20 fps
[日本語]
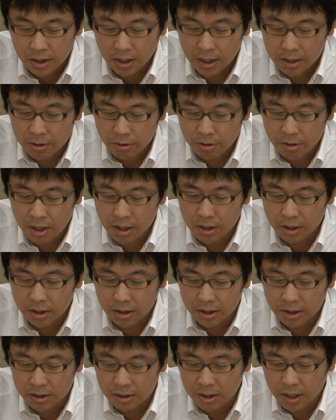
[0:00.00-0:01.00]
えー、その中
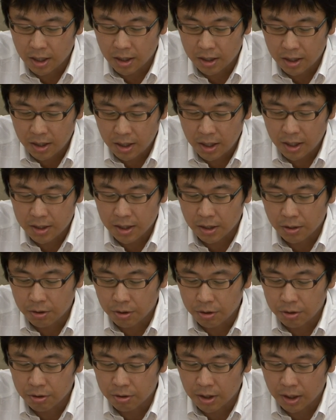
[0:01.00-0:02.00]
でですね、A さん
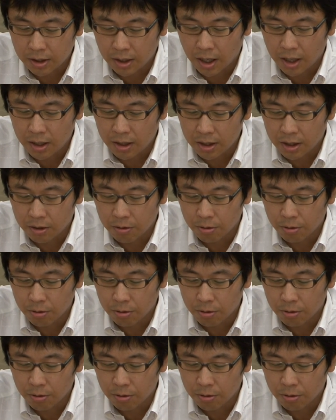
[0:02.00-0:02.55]
という方、